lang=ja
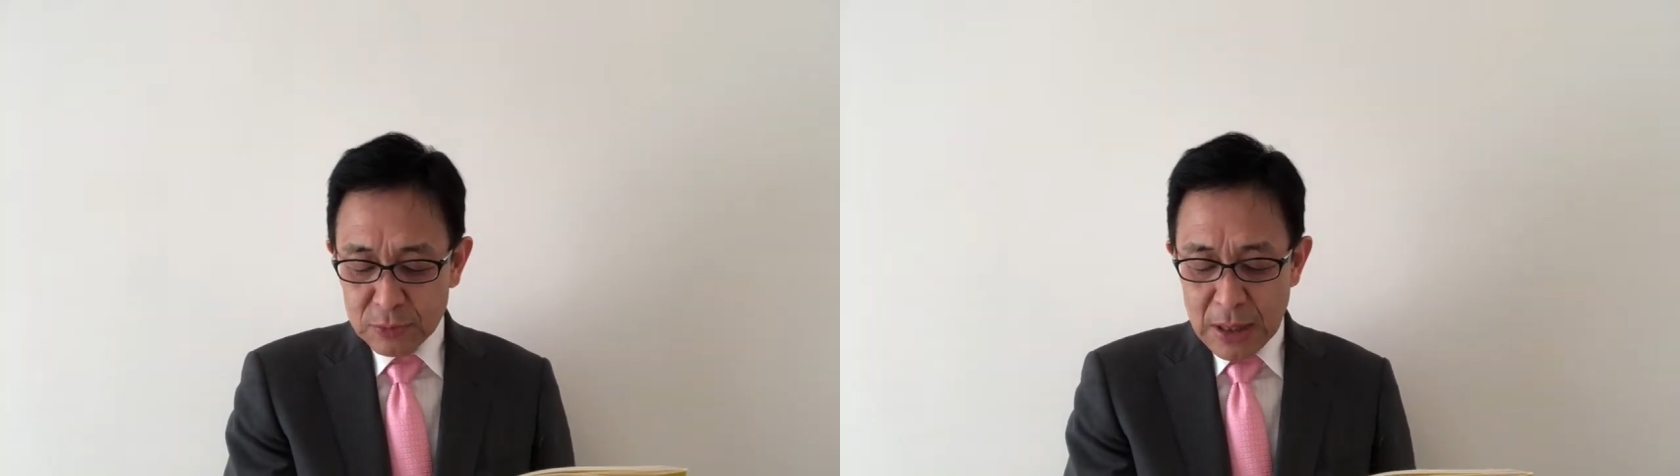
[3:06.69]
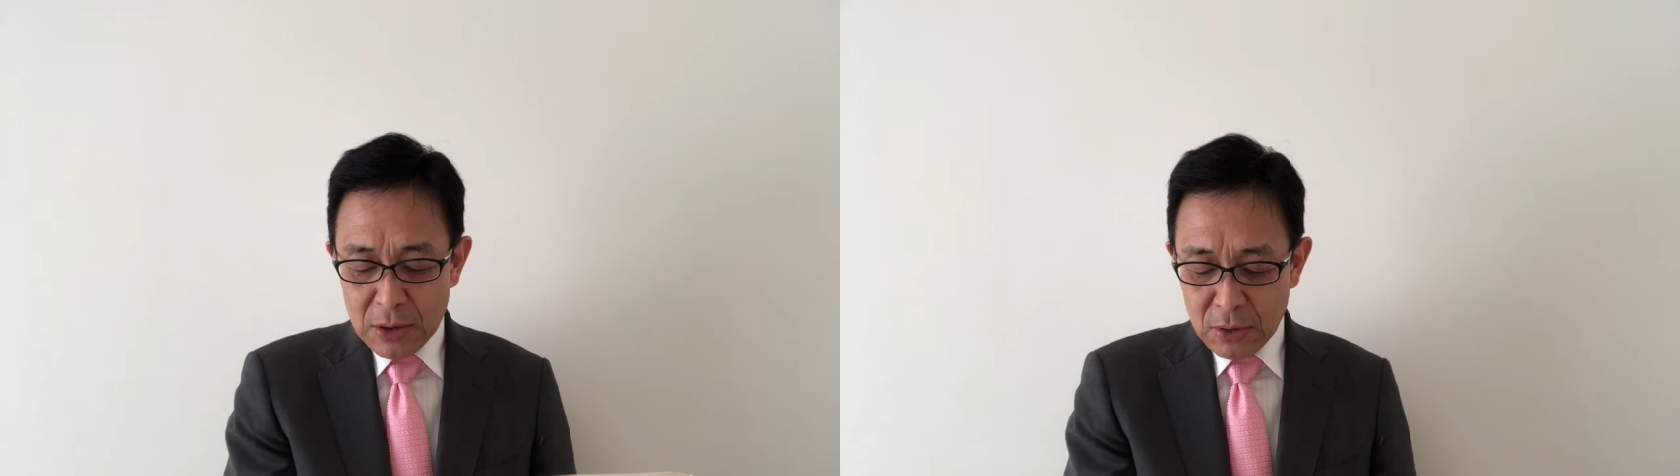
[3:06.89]

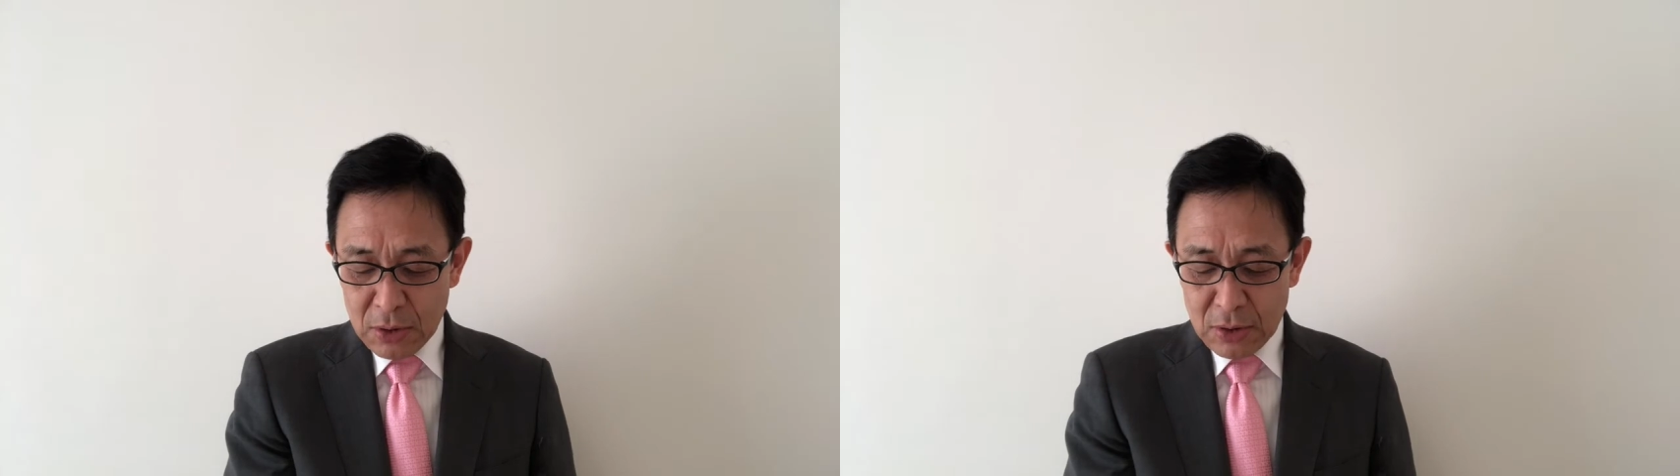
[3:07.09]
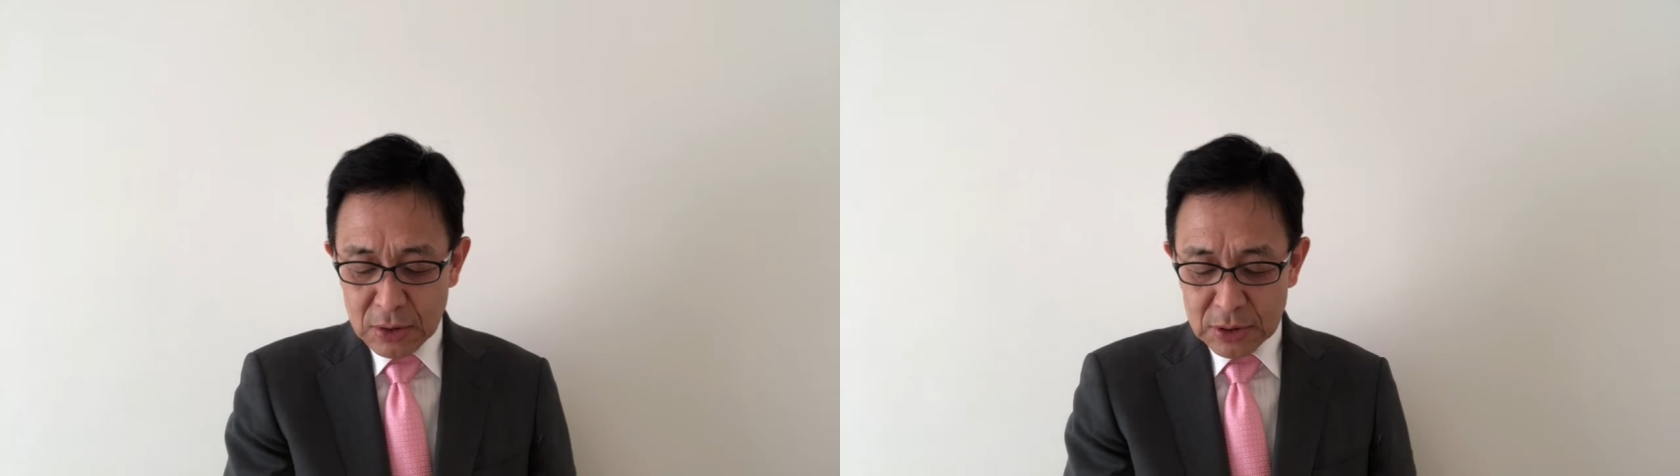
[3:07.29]
番
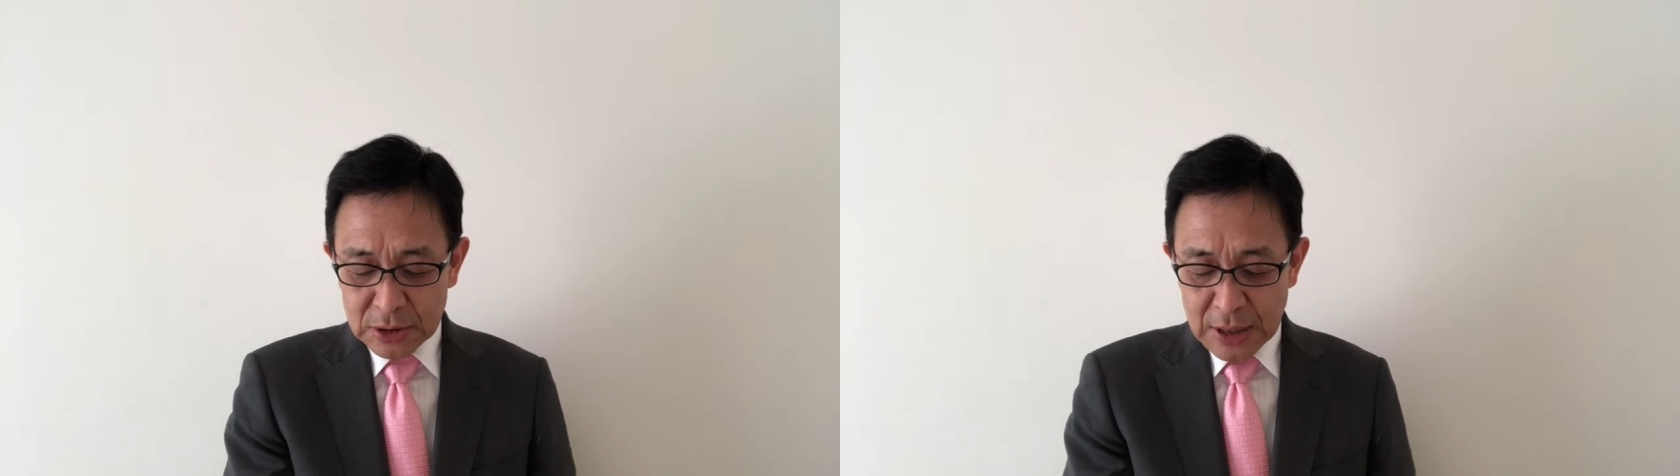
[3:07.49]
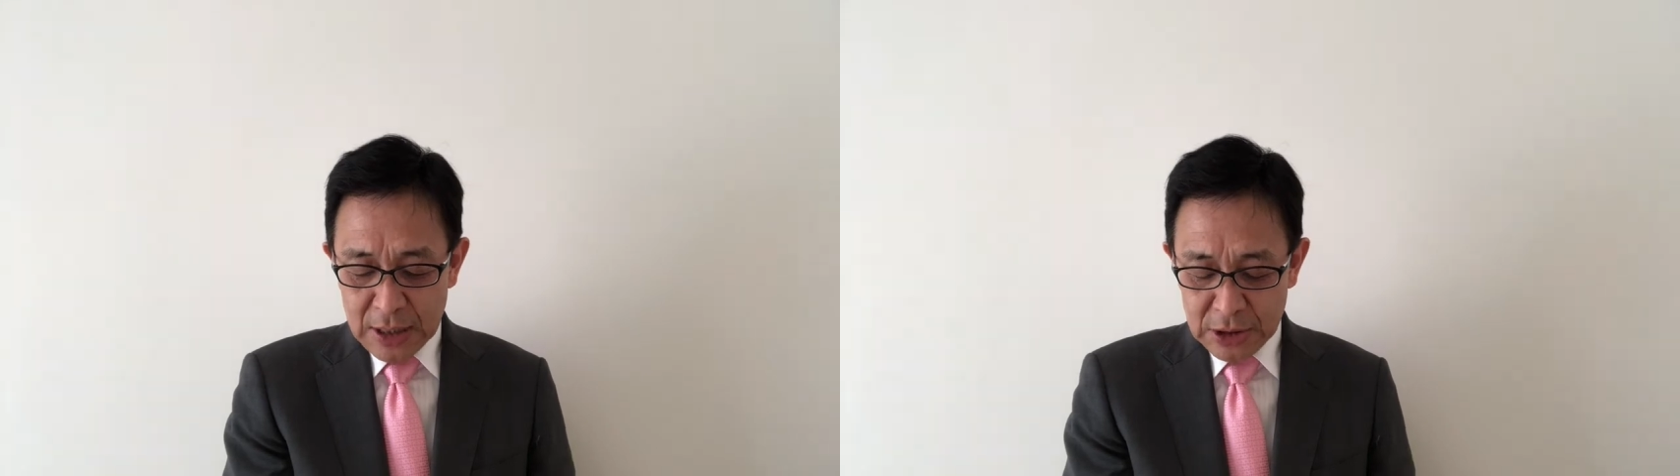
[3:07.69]
を
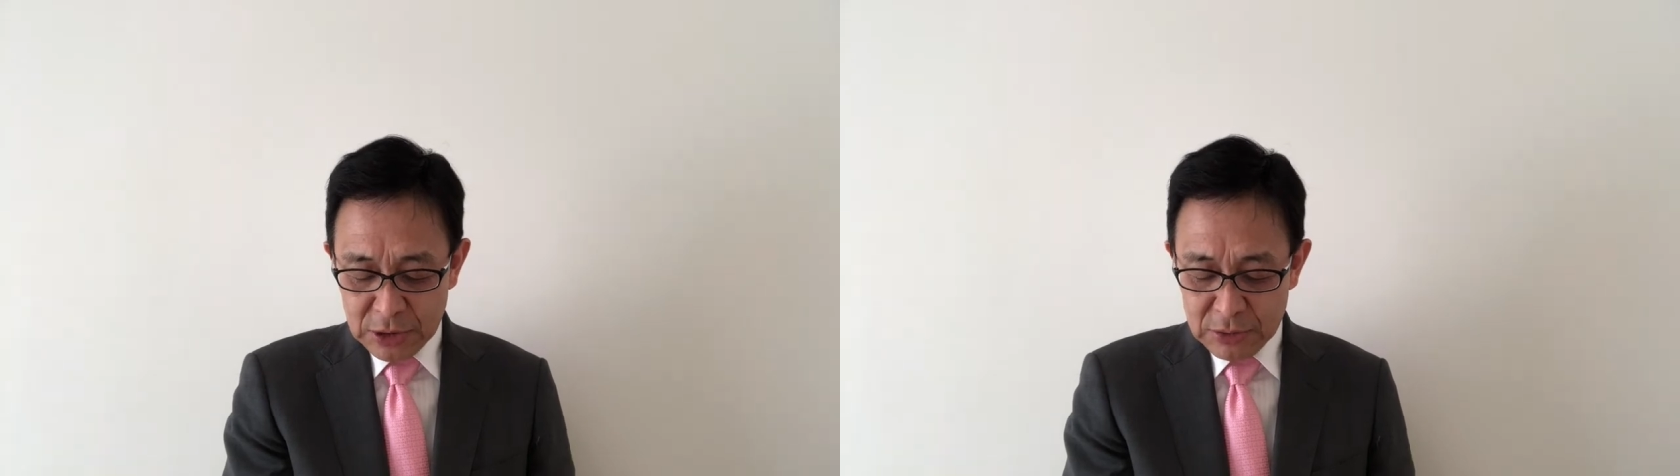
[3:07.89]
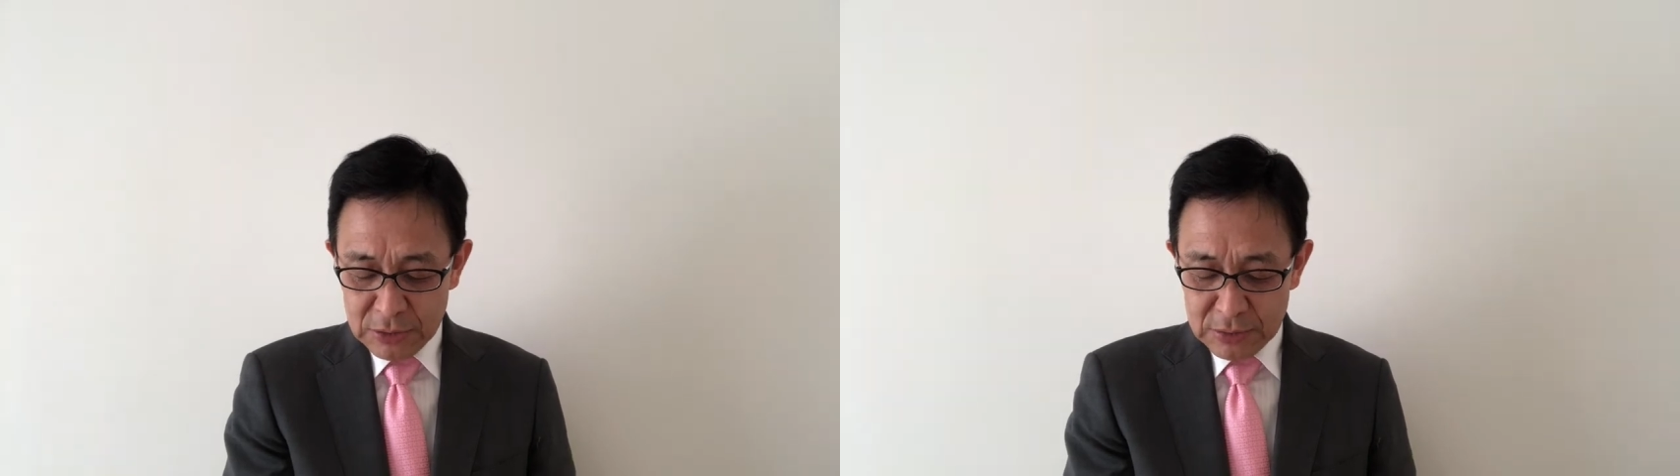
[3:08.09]
した理
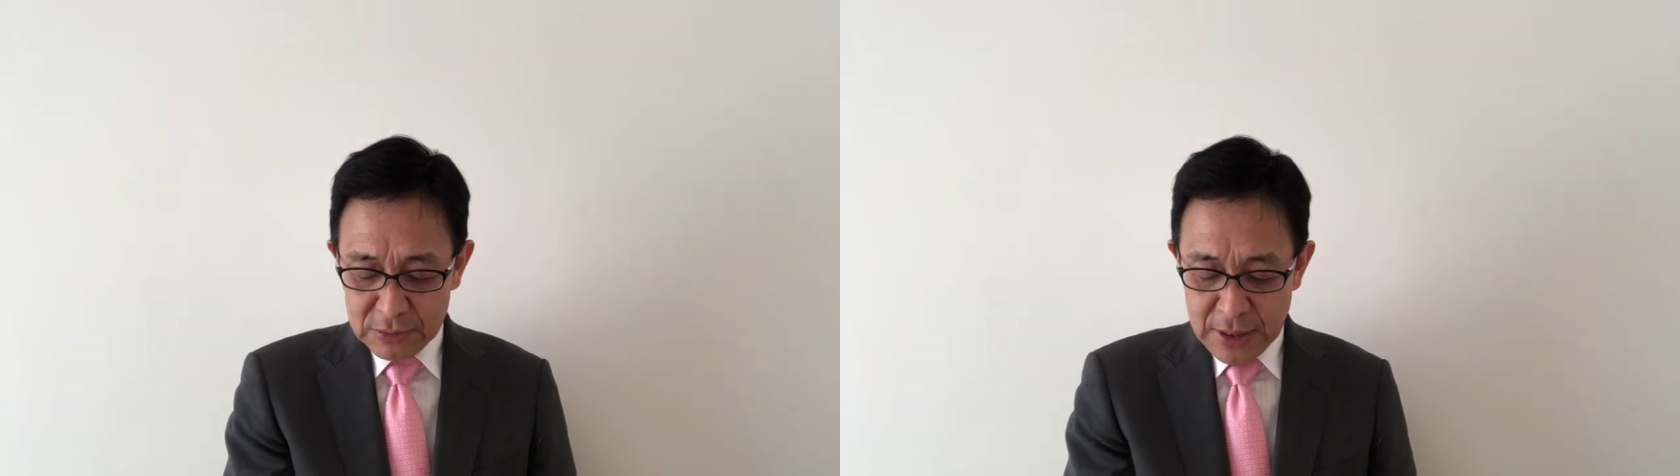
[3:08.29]
由